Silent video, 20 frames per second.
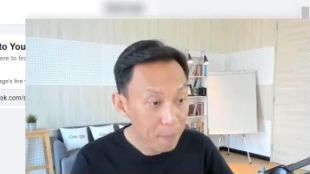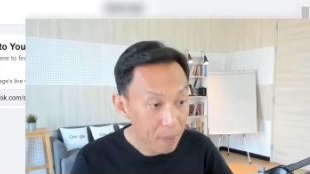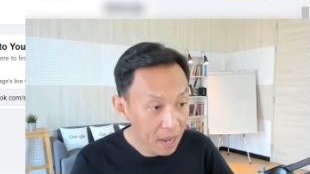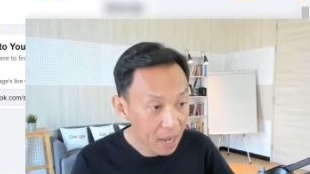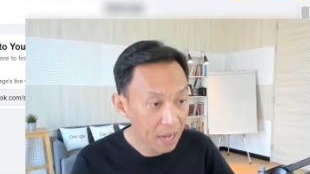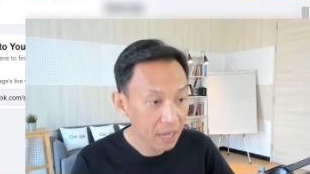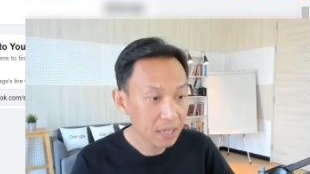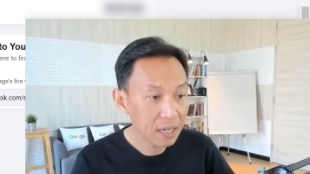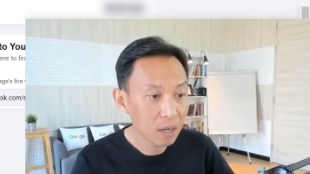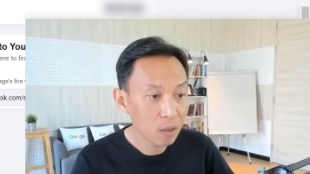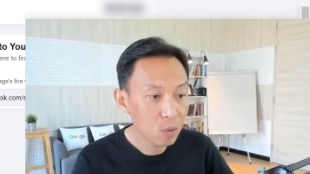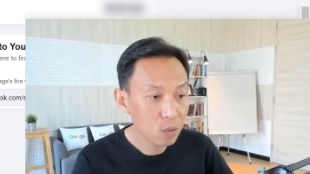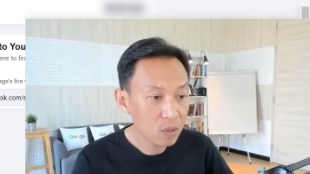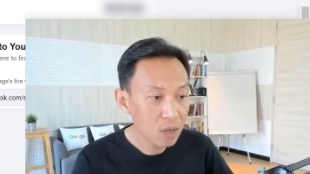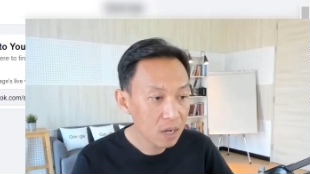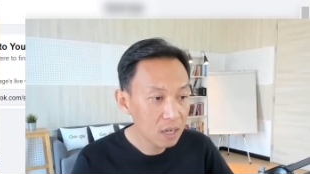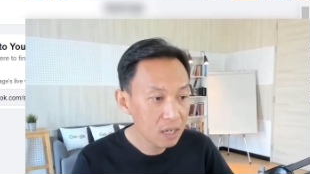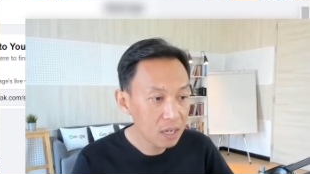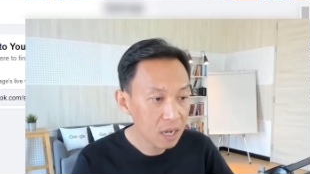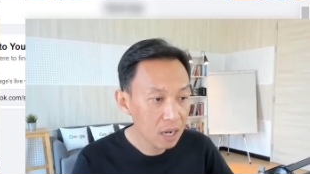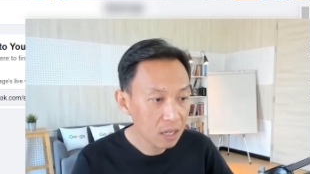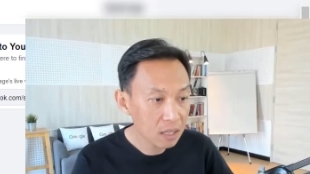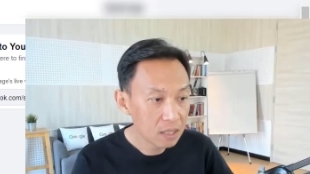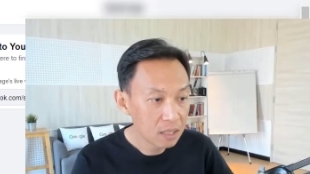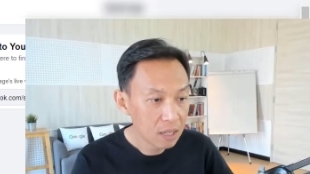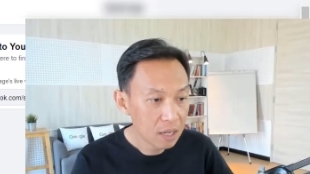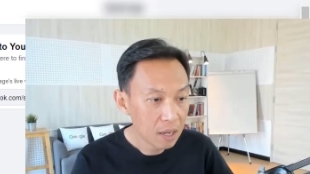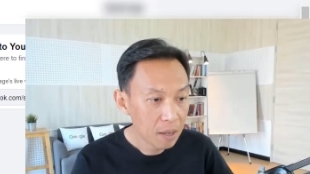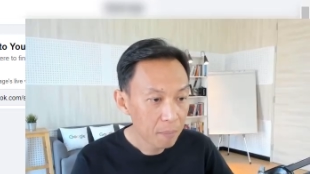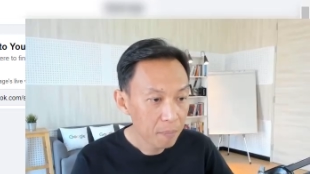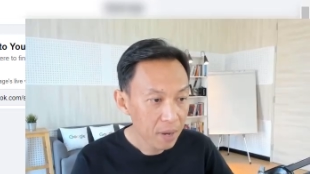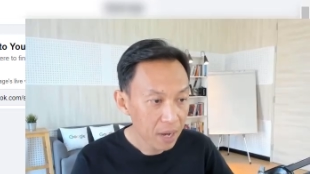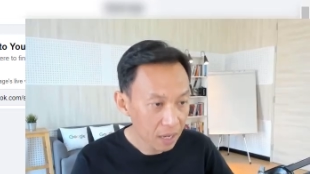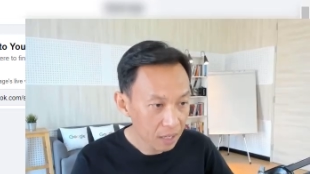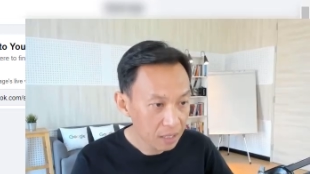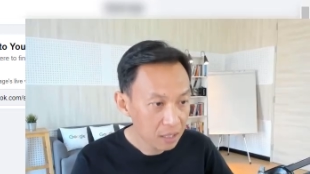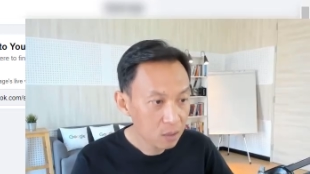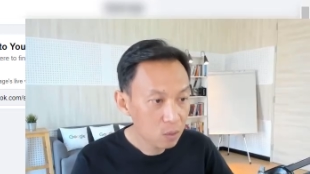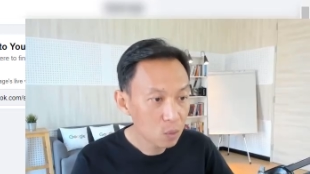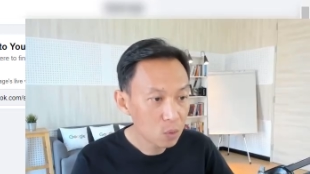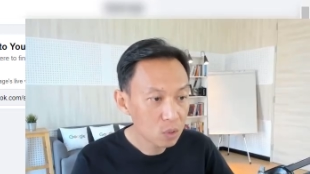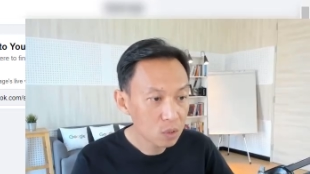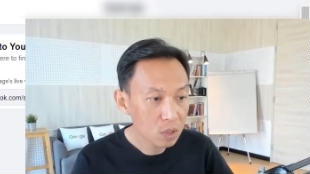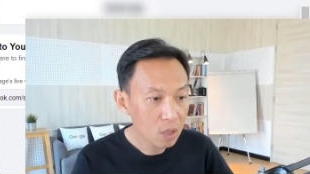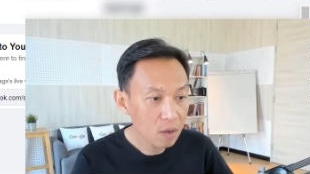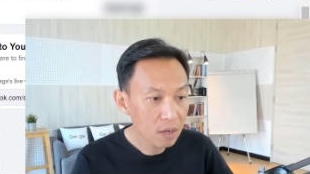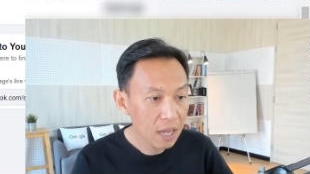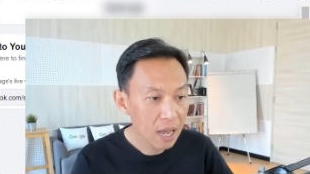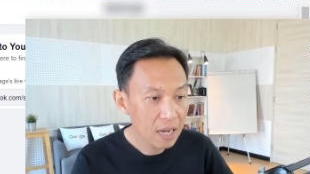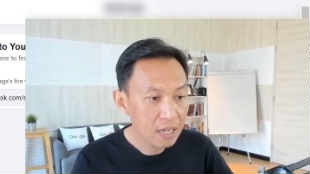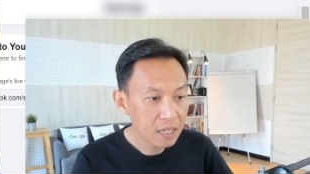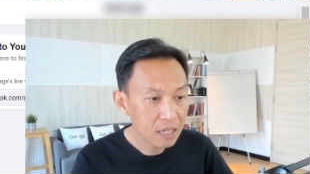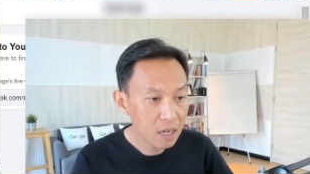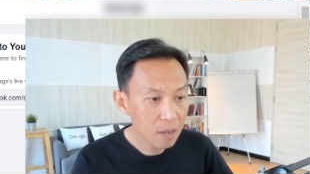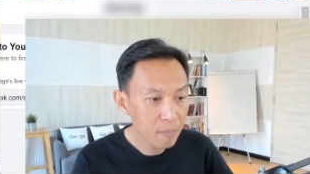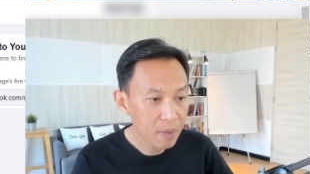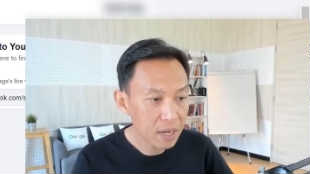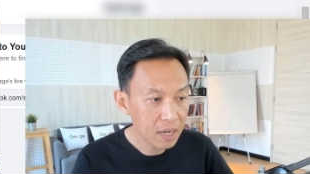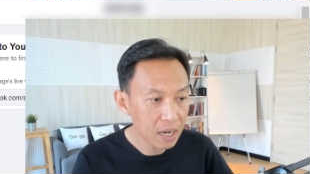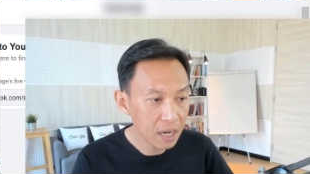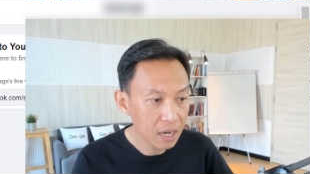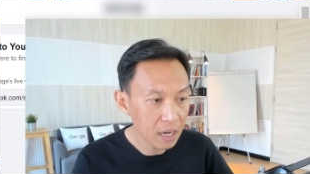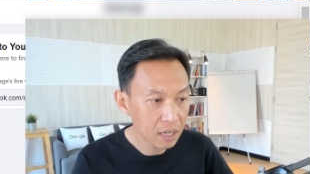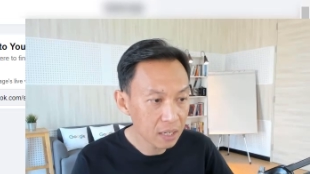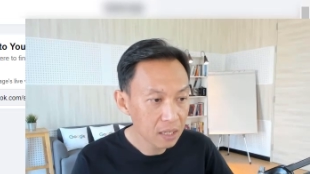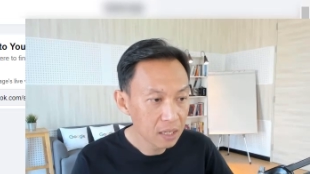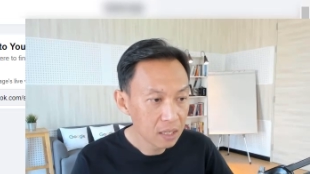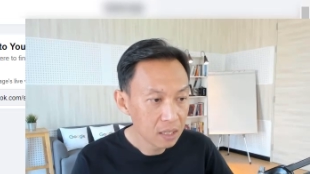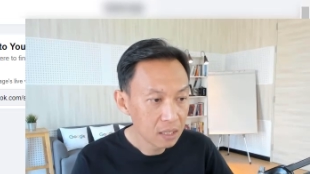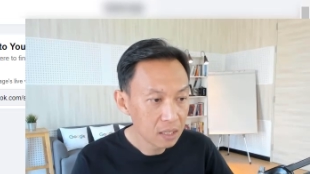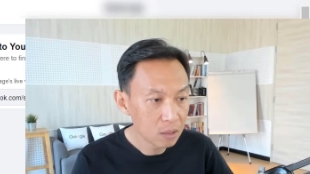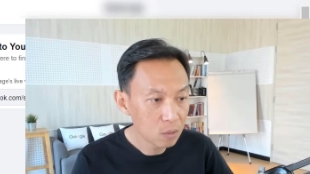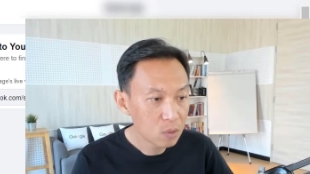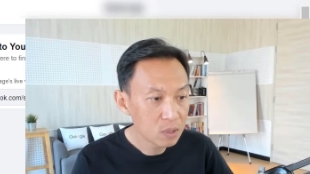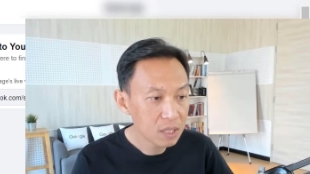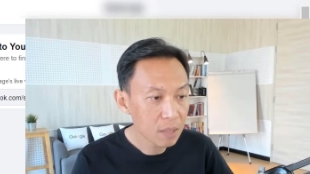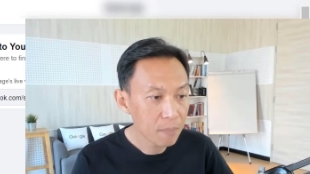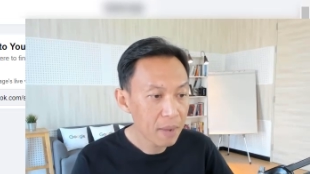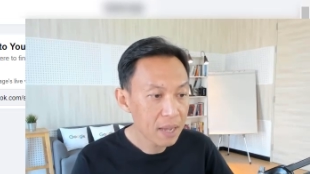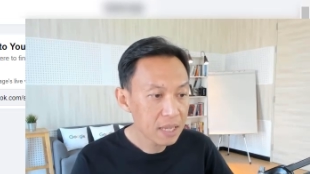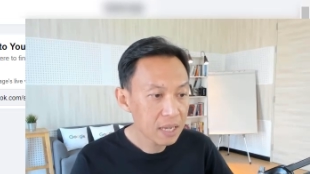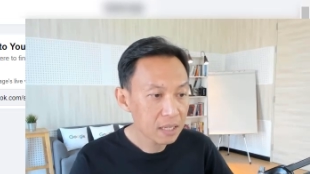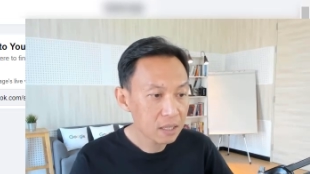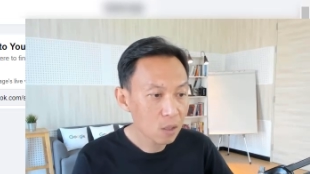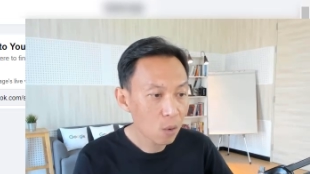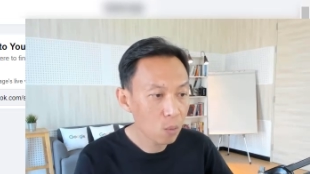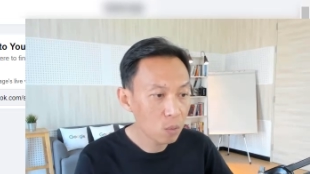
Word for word: ยเพจเนี่ยคุณก็เลือกเพจที่คุณต้องการที่จะ manage หรือคุณสามารถจะ